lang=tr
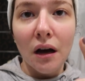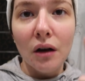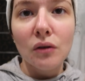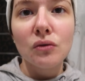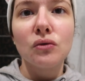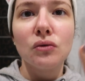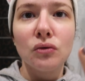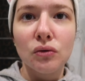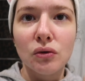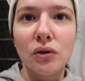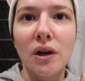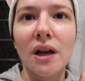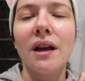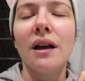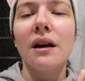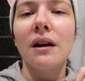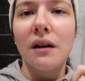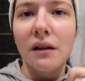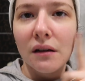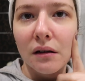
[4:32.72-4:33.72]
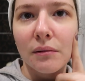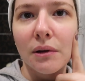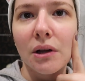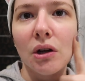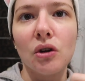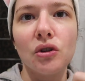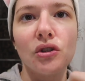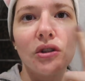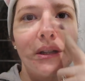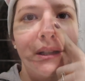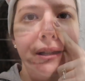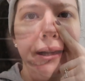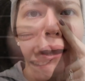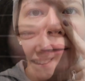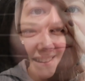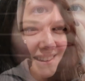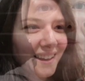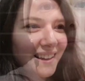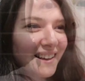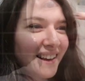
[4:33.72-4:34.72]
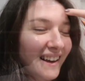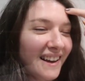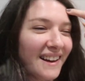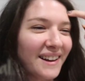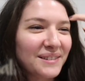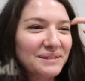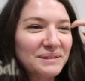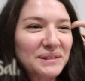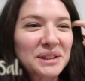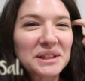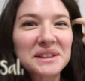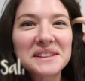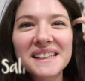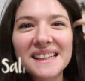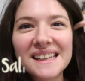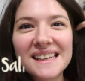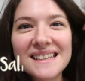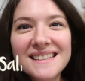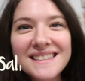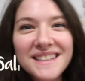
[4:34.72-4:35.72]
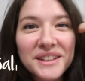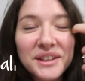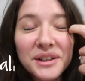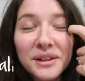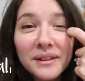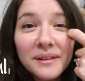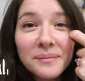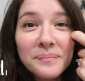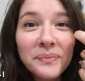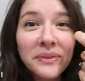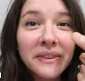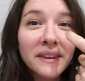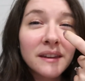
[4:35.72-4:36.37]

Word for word: Daha uzun süre kalabiliyor ciltte. Selam. Bugün ikinci gün.